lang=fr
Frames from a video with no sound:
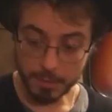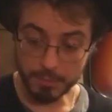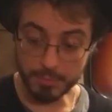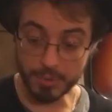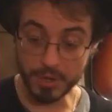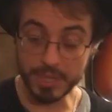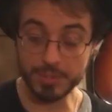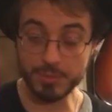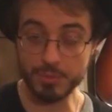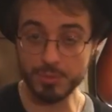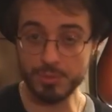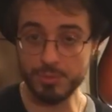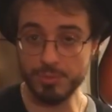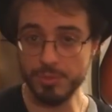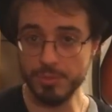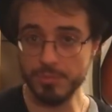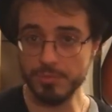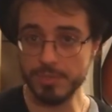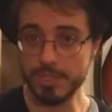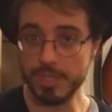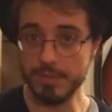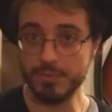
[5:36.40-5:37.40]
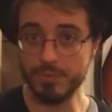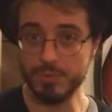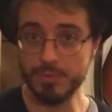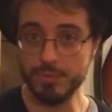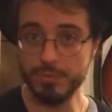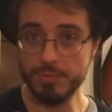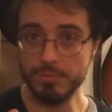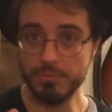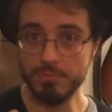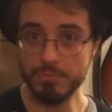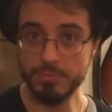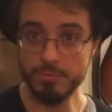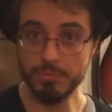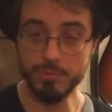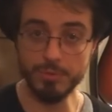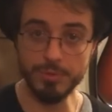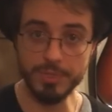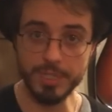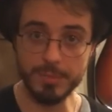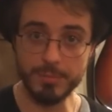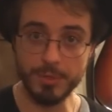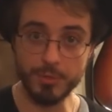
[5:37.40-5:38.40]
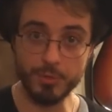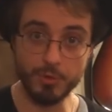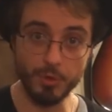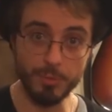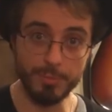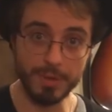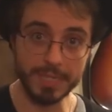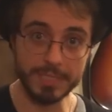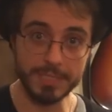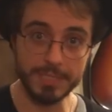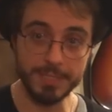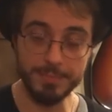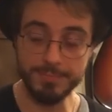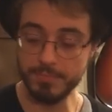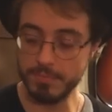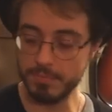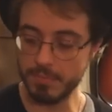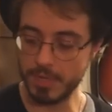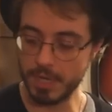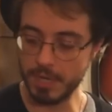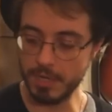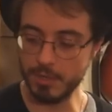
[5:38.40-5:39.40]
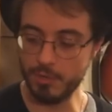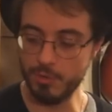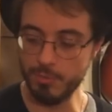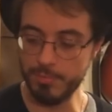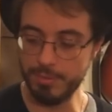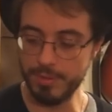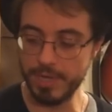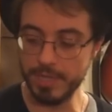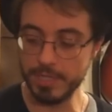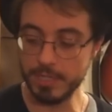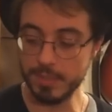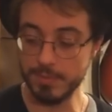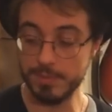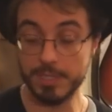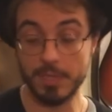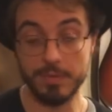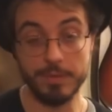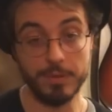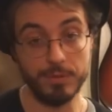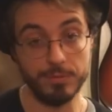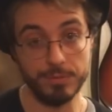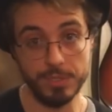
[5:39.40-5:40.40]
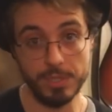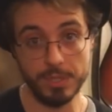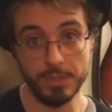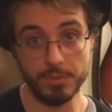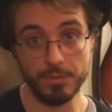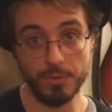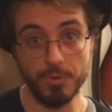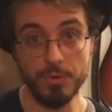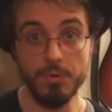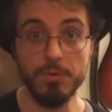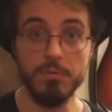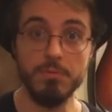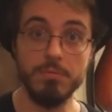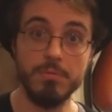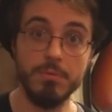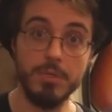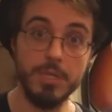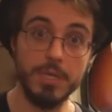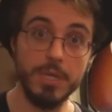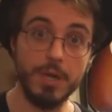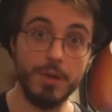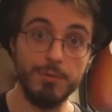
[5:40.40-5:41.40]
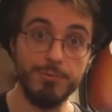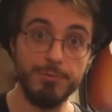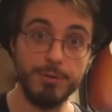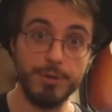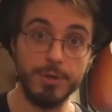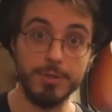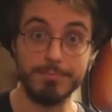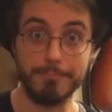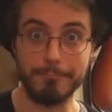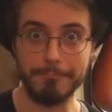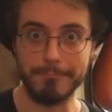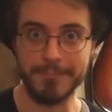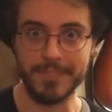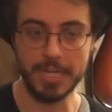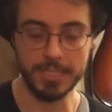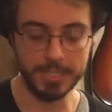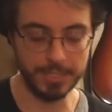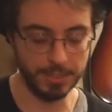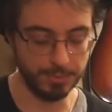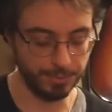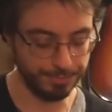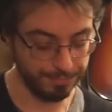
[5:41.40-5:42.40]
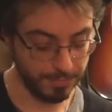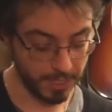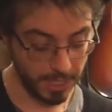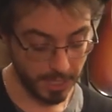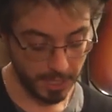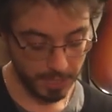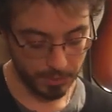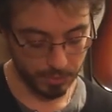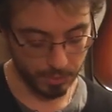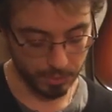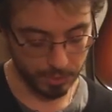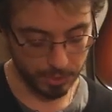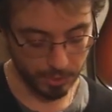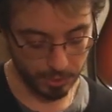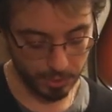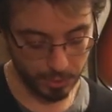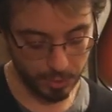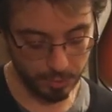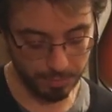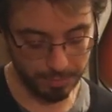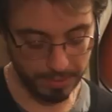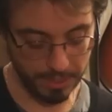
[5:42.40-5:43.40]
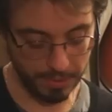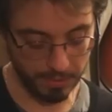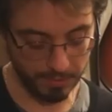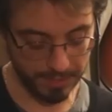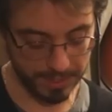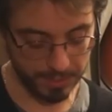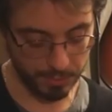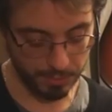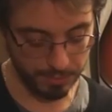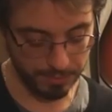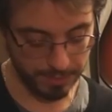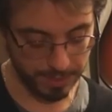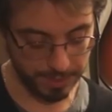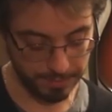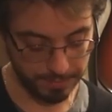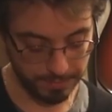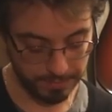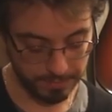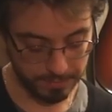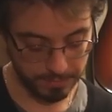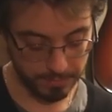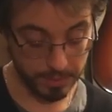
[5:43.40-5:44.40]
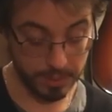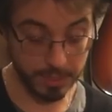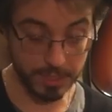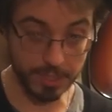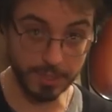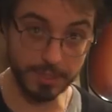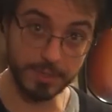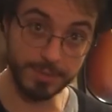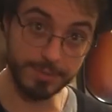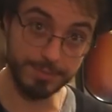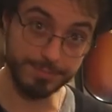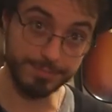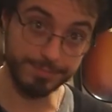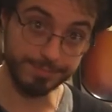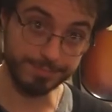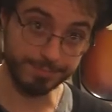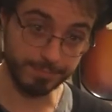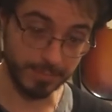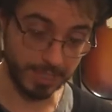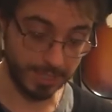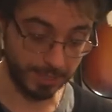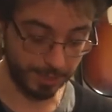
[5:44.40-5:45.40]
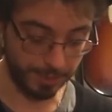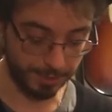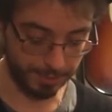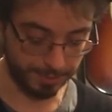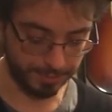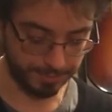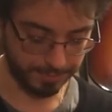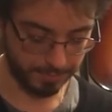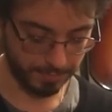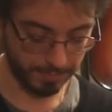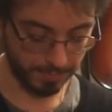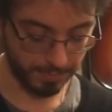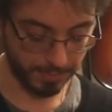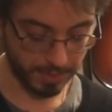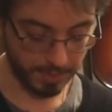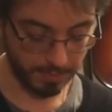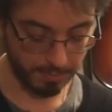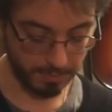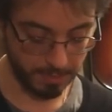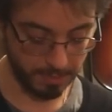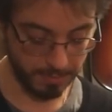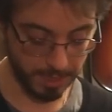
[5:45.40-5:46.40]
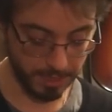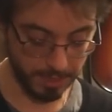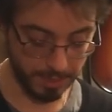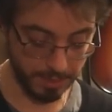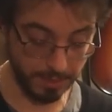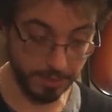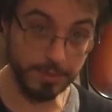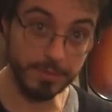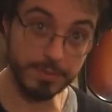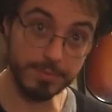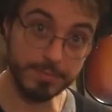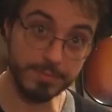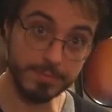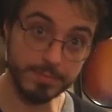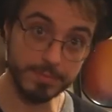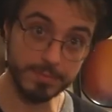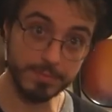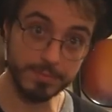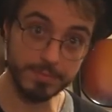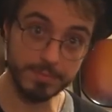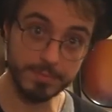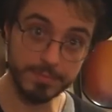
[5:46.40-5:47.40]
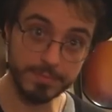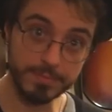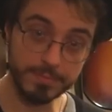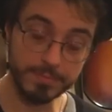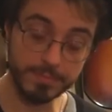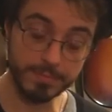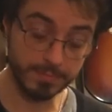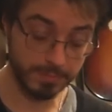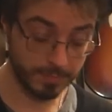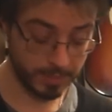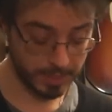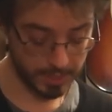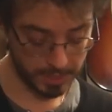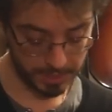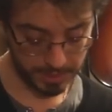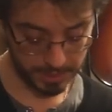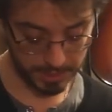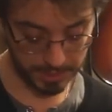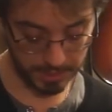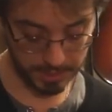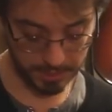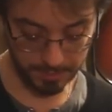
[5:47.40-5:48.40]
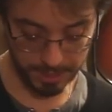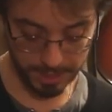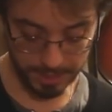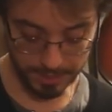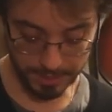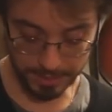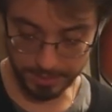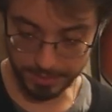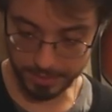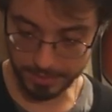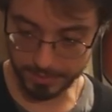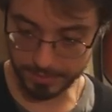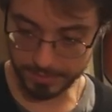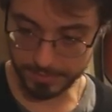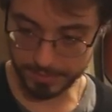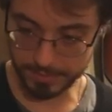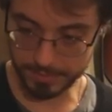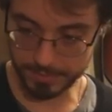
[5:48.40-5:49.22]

Pour la structure, nous avons uniquement deux parties. Un couplet, qui va servir aussi d'intro, et un refrain. C'est tout. Donc dans le couplet, on va trouver Sol, majeur, mi mineur, si mineur